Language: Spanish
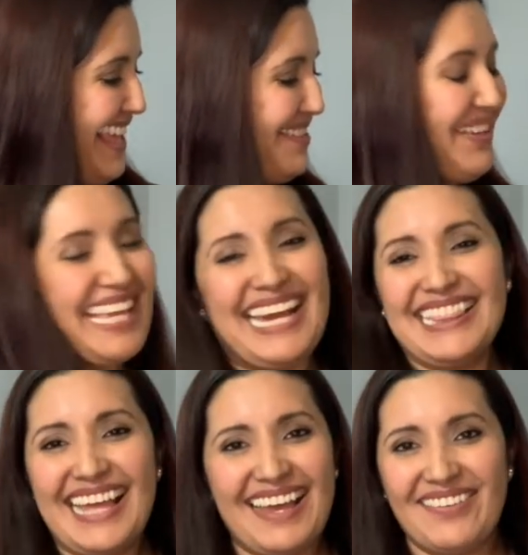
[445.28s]
me
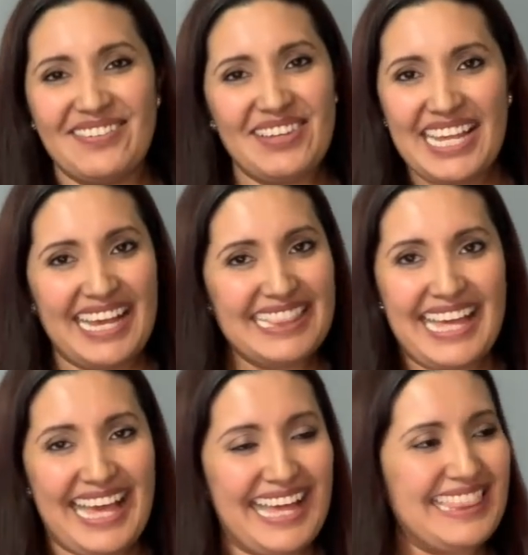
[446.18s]
encanta, a mí me
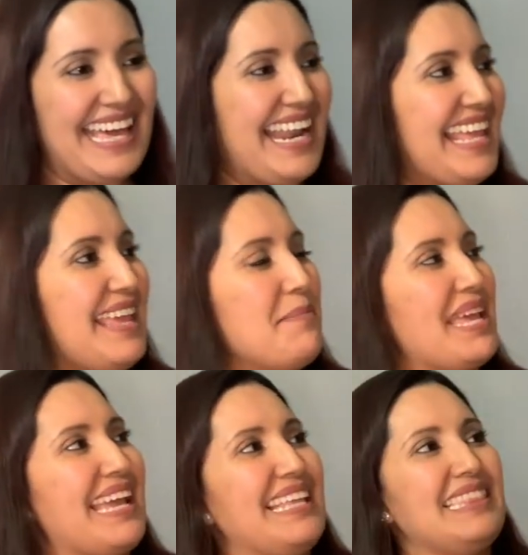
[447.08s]
encanta andar ahí, me
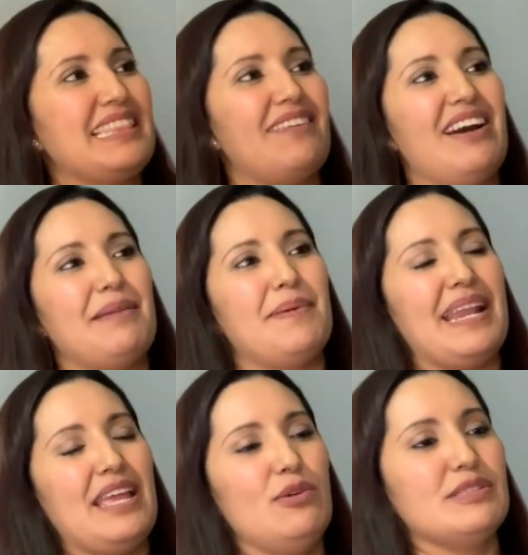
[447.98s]
encanta trabajar
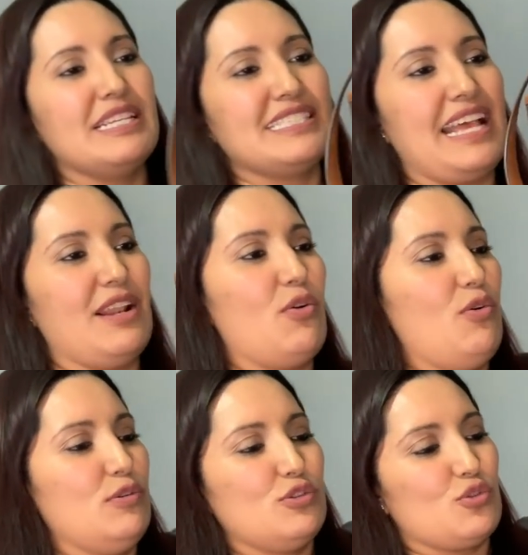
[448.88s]
para ellos. Es
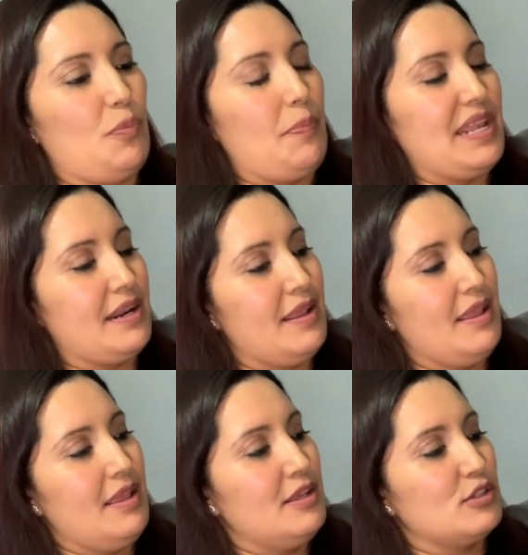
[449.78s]
algo súper
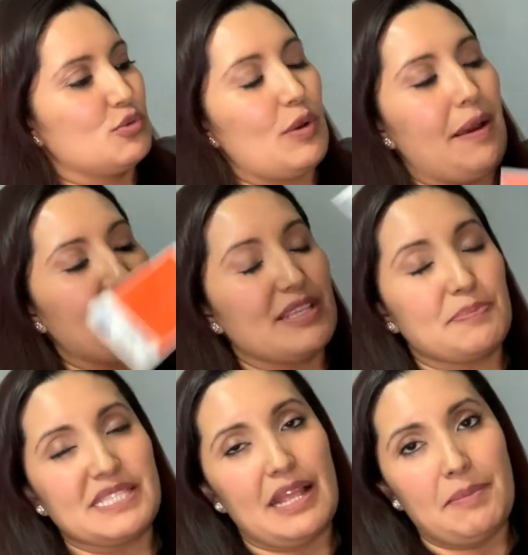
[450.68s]
suave,
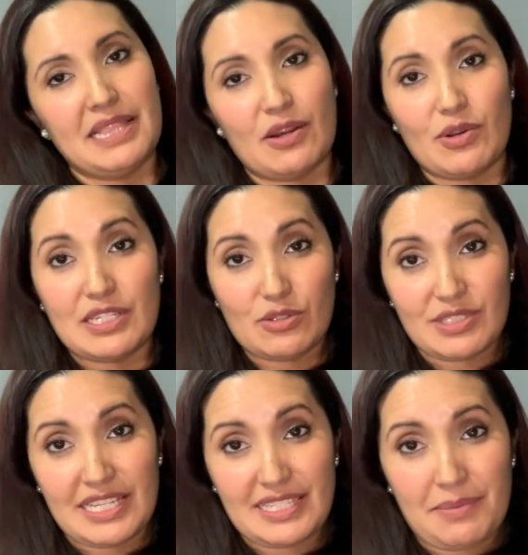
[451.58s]
especialmente con
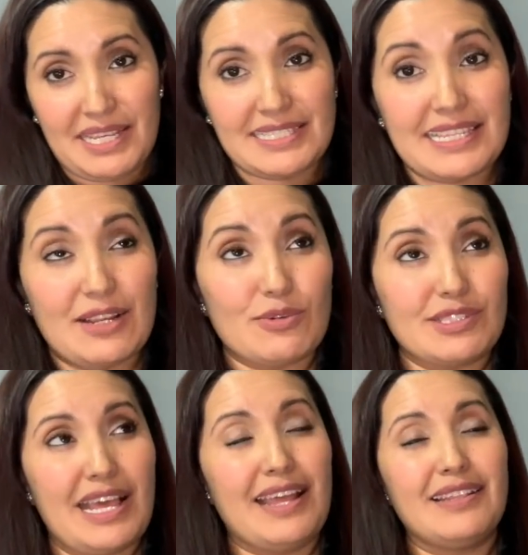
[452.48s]
estos días, amigas, que
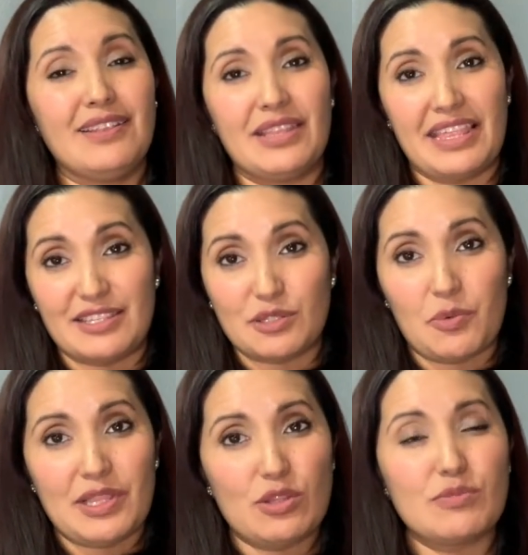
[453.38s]
nos dan de
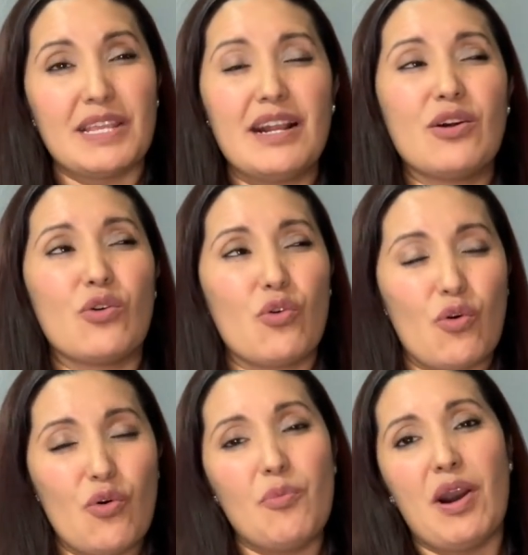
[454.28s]
descuentos. Vieran
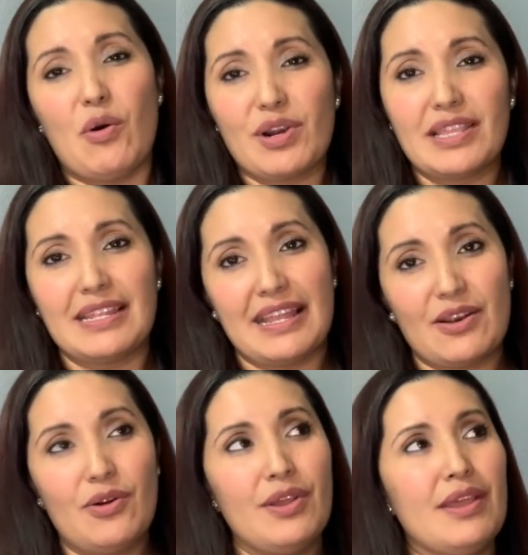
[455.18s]
cómo ahorra
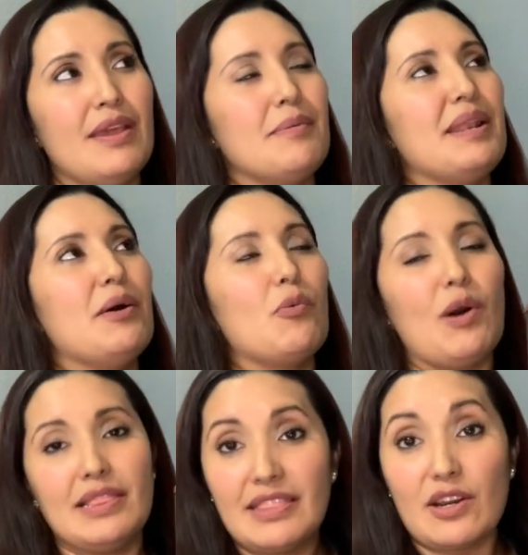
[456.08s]
dinero. Vieran
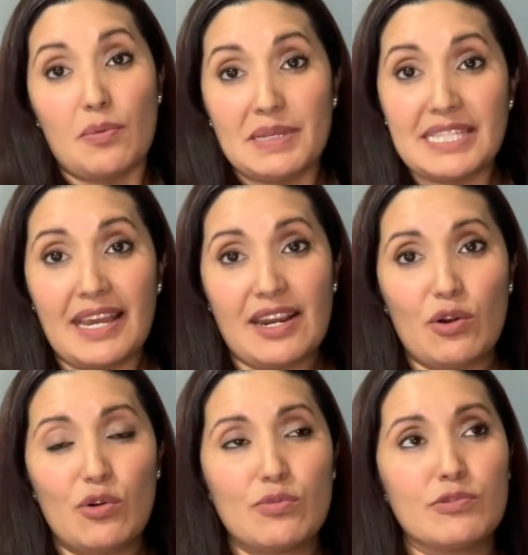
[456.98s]
cuánta ropa se
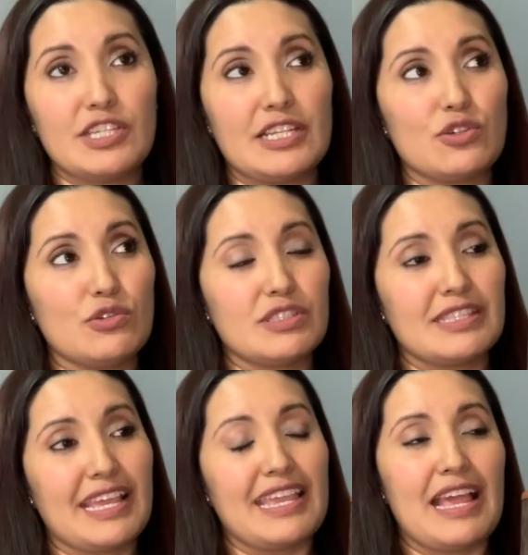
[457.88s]
agarraron los muchachos
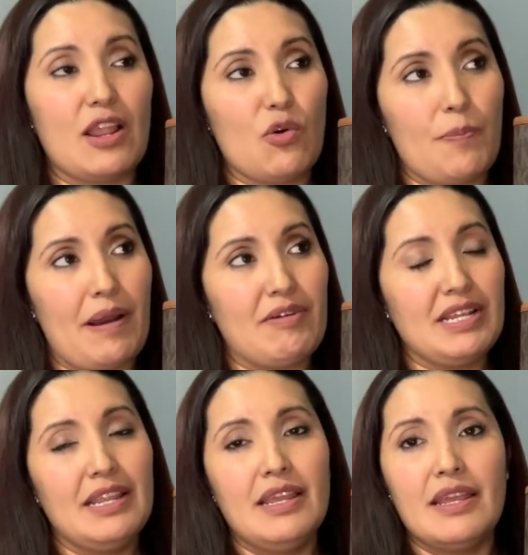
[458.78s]
de que ya la
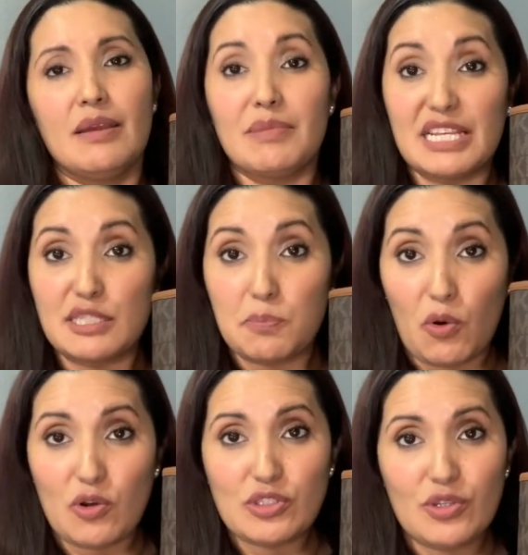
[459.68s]
ocupaban. Mi
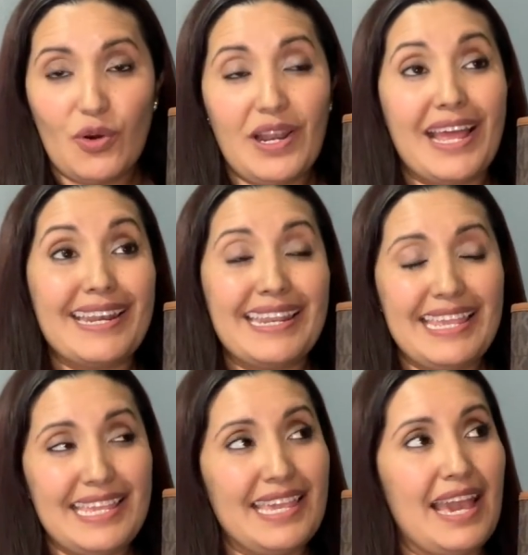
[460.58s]
esposo, la
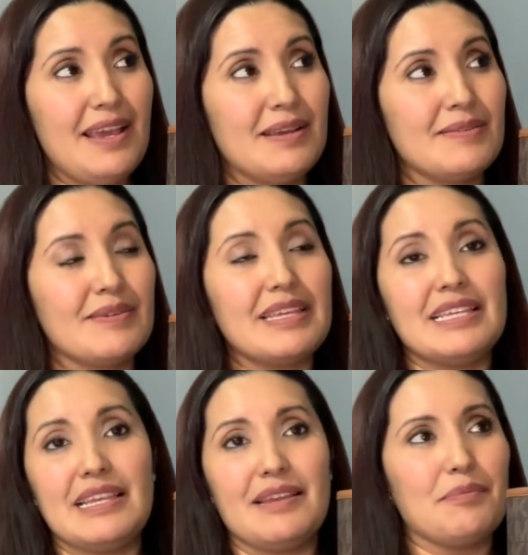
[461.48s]
niña,
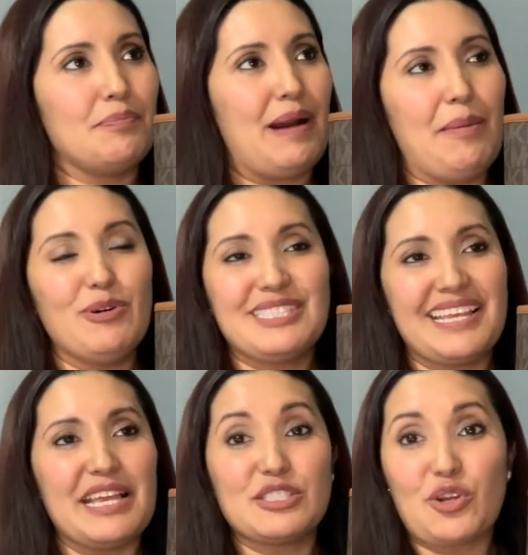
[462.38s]
y vamos
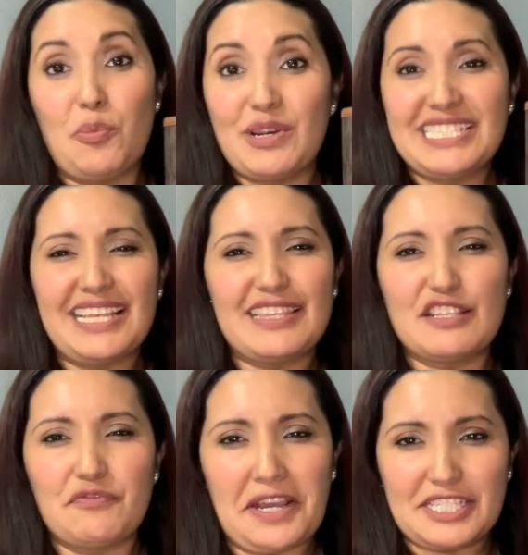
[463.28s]
y es como una
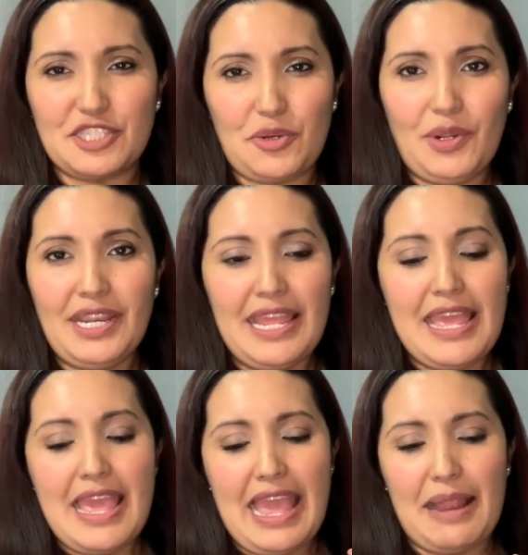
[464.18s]
satisfacción
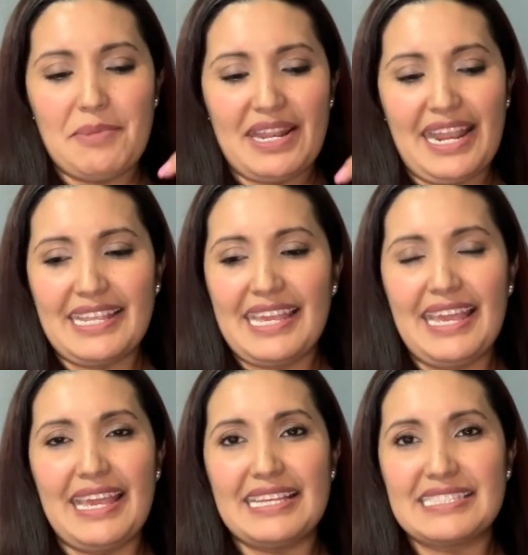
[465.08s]
el mirar
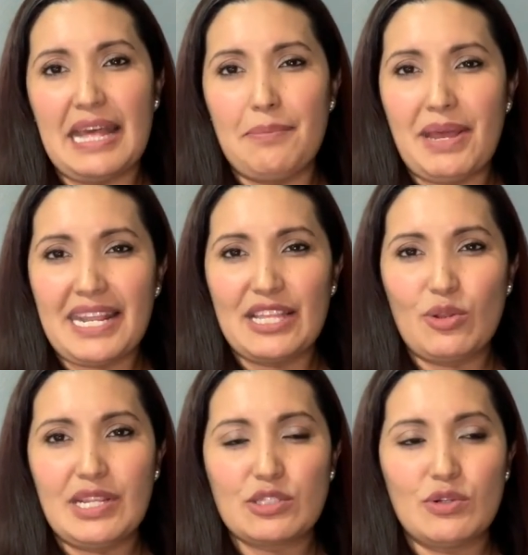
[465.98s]
que están
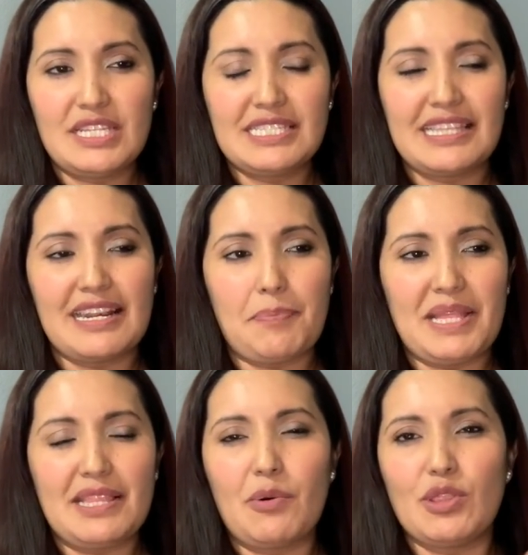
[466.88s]
marcando las cosas y de
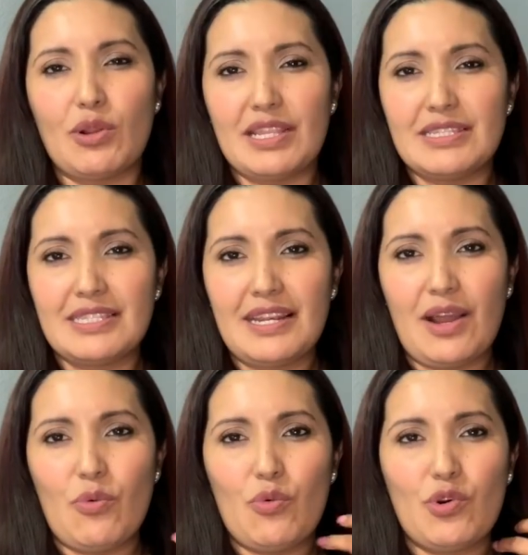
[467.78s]
repente cuando le dicen
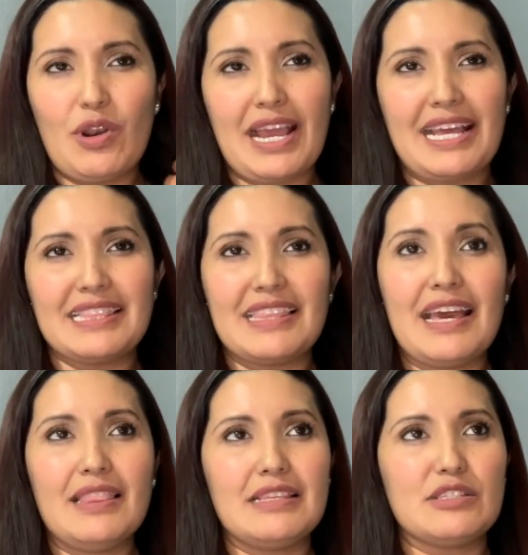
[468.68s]
a uno la
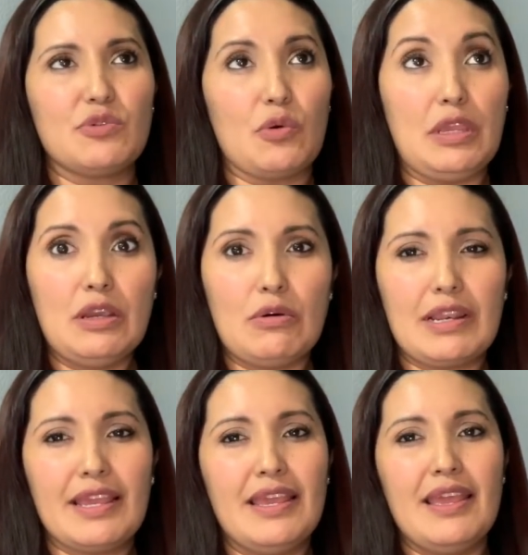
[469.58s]
cantidad, dice uno, híjole,